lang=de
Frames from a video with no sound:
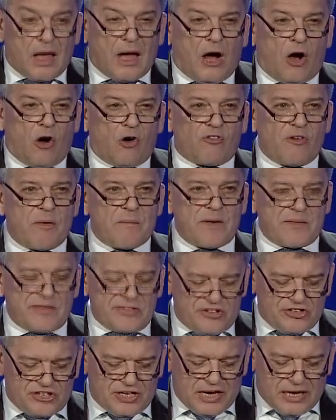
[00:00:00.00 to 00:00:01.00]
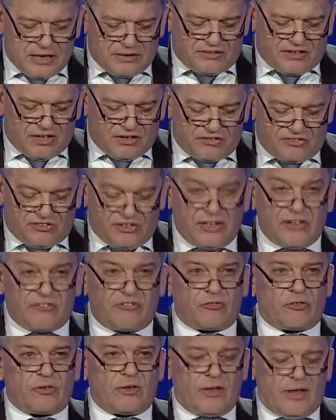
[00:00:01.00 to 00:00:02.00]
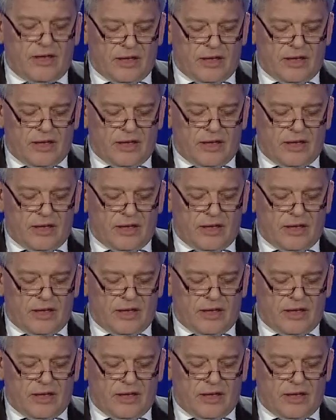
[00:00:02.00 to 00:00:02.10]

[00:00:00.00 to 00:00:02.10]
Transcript: Auch wenn man sich intensiv